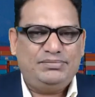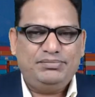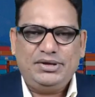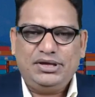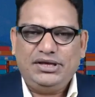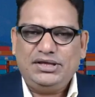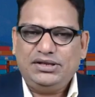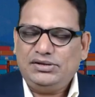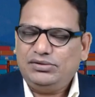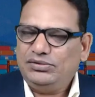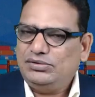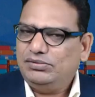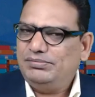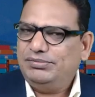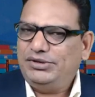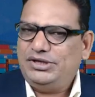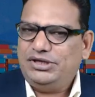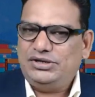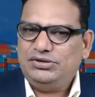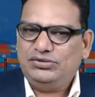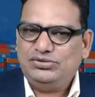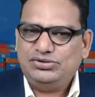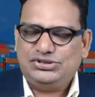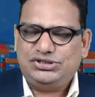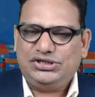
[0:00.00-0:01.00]
మీ మీ
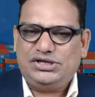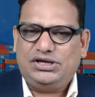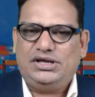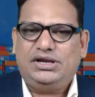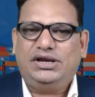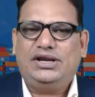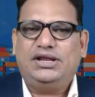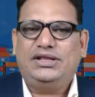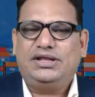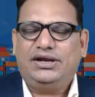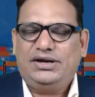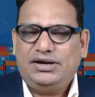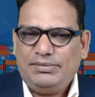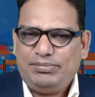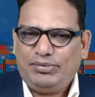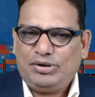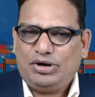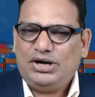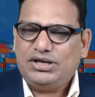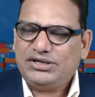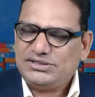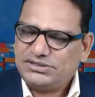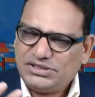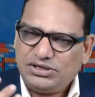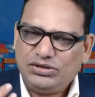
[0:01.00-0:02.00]
నుంచి లేదంటే
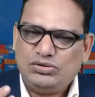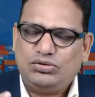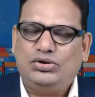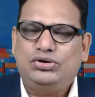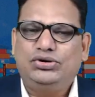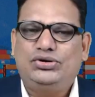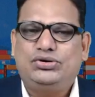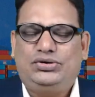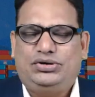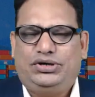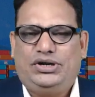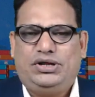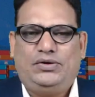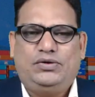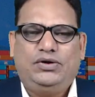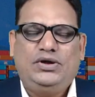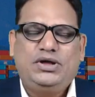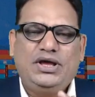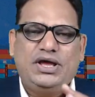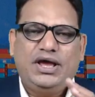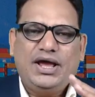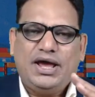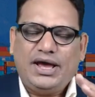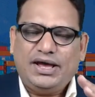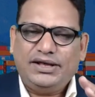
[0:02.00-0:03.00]
ప్రోడక్ట్స్ని కొంటుంటారు
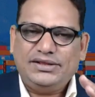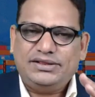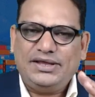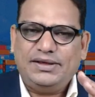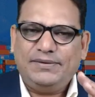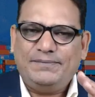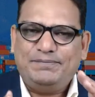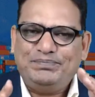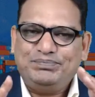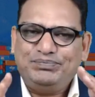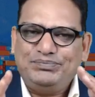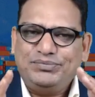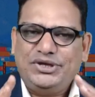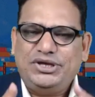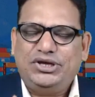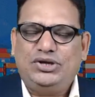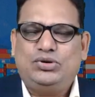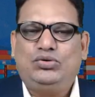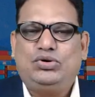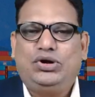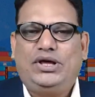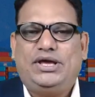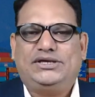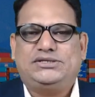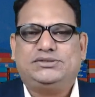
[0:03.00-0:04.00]
అయితే మీరు
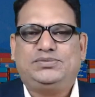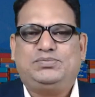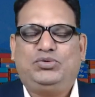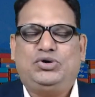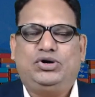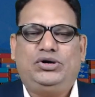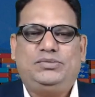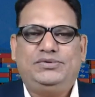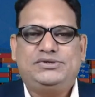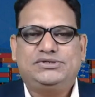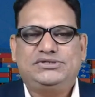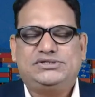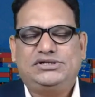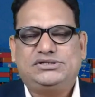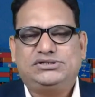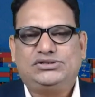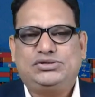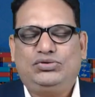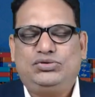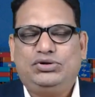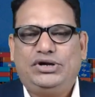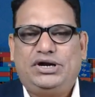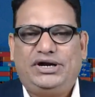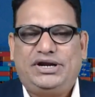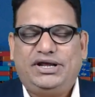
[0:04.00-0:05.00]
కూడా ఎక్స్పోర్ట్
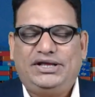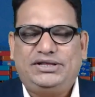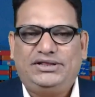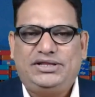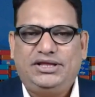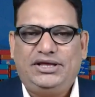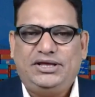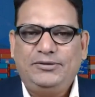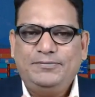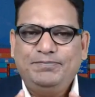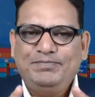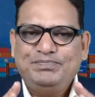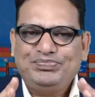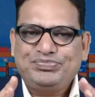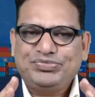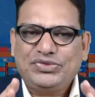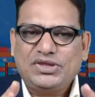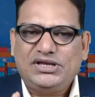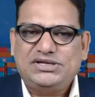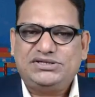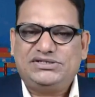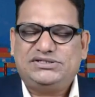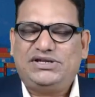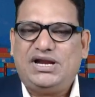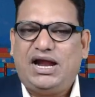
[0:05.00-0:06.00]
బిజినెస్లో ఉన్నట్టయితే
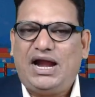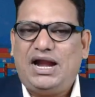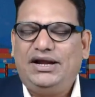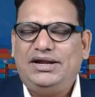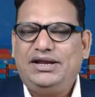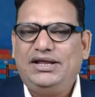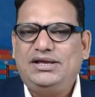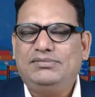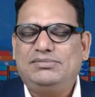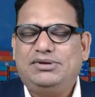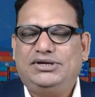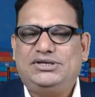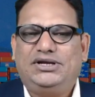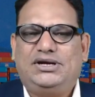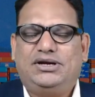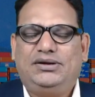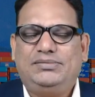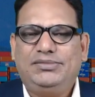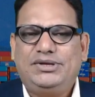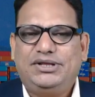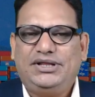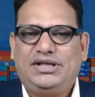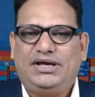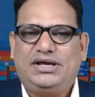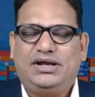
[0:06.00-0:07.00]
స్టార్టింగ్ బడ్జెట్
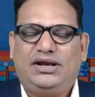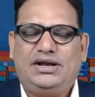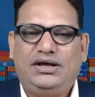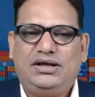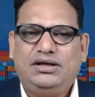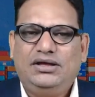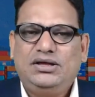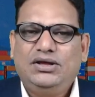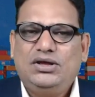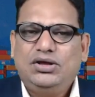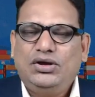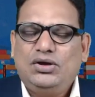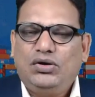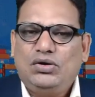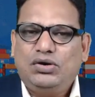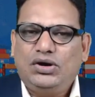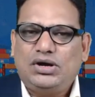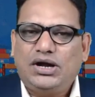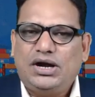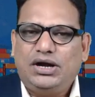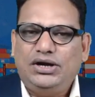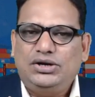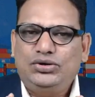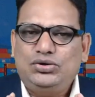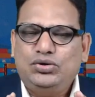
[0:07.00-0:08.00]
మీ దగ్గర
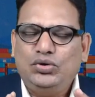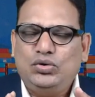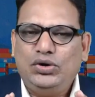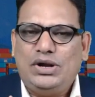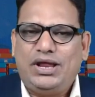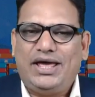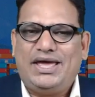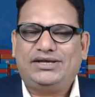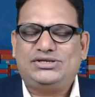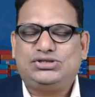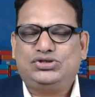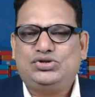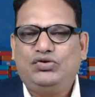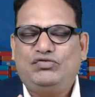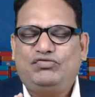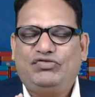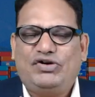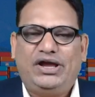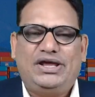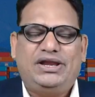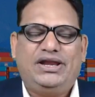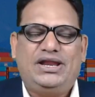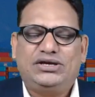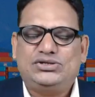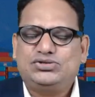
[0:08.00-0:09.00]
ఒక టూ ల్యాక్స్ టు
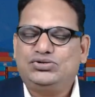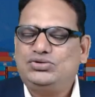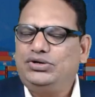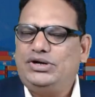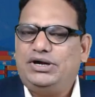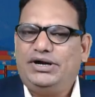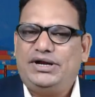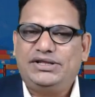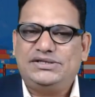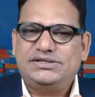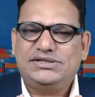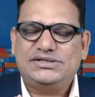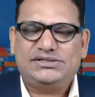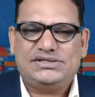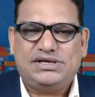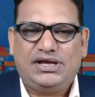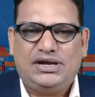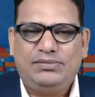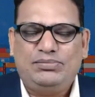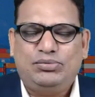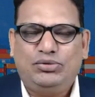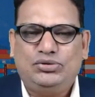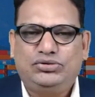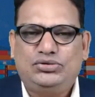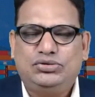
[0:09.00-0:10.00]
ఫైవ్ ల్యాక్స్ ఉన్నట్టయితే
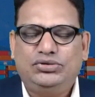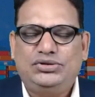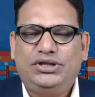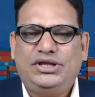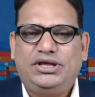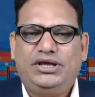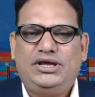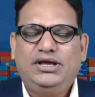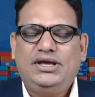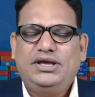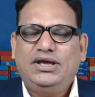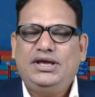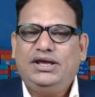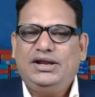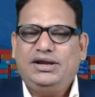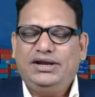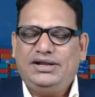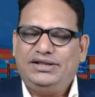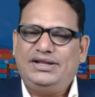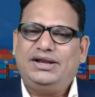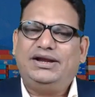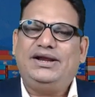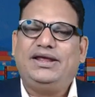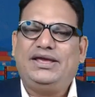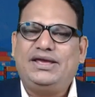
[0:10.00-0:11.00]
సరిపోతుంది
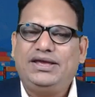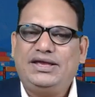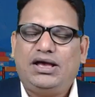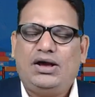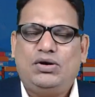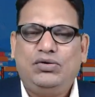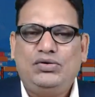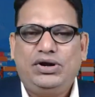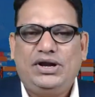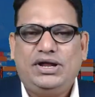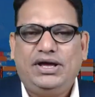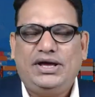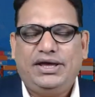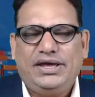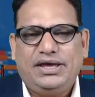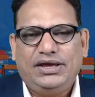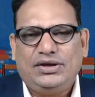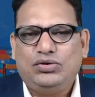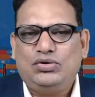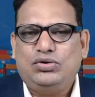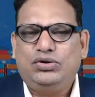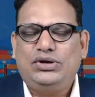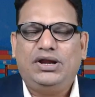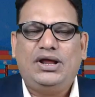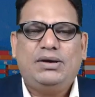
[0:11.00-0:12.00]
లేదంటే ఇంకా ఉన్న
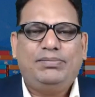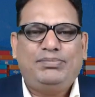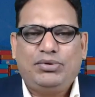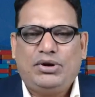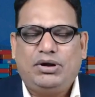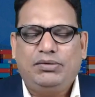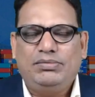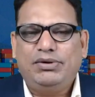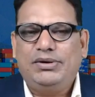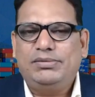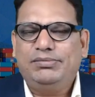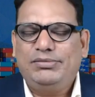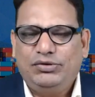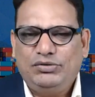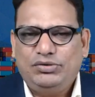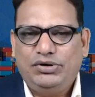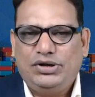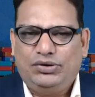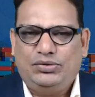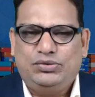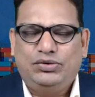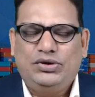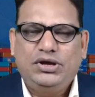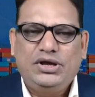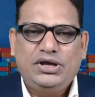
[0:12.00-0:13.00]
ఎక్కువ ఉన్న ప్రాబ్లం
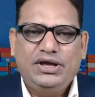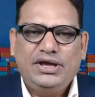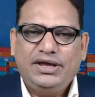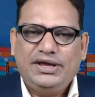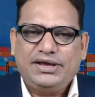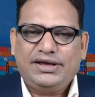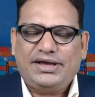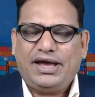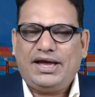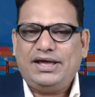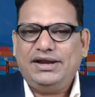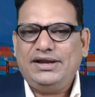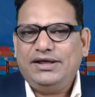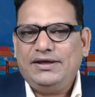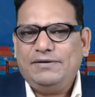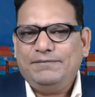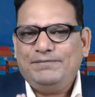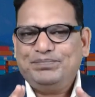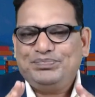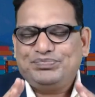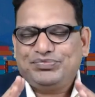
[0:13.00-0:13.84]
ఉండదు కానీ